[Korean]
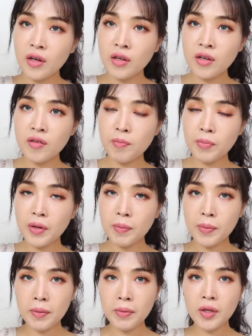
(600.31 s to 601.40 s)
이니스프리
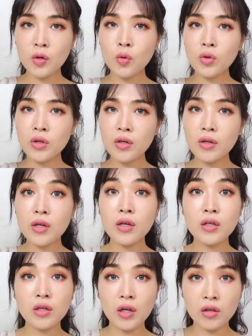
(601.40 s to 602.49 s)
비비드 코튼
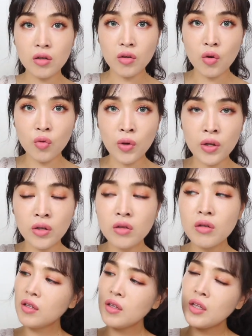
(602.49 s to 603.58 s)
잉크 같은
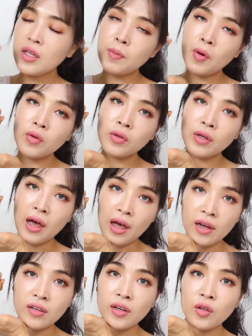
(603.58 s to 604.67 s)
경우에는 이번
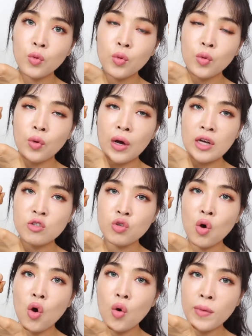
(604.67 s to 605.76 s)
가을에도 아주
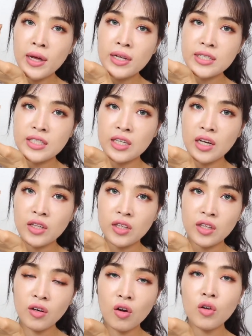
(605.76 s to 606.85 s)

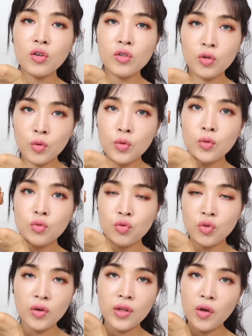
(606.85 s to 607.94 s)
어메이징한 컬러들로
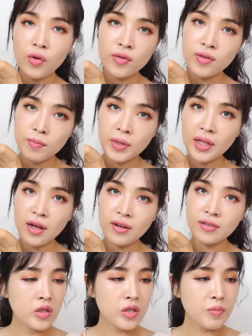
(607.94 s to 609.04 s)
구성이 되어 있습니다.
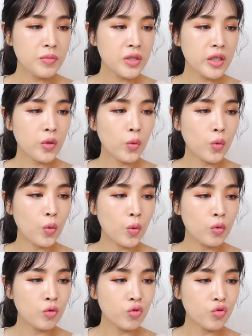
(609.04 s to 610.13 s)
17호
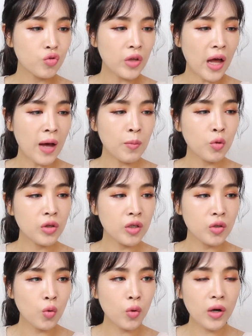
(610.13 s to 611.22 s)
구운
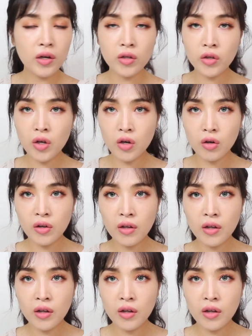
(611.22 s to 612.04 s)
아몬드 코랄은요.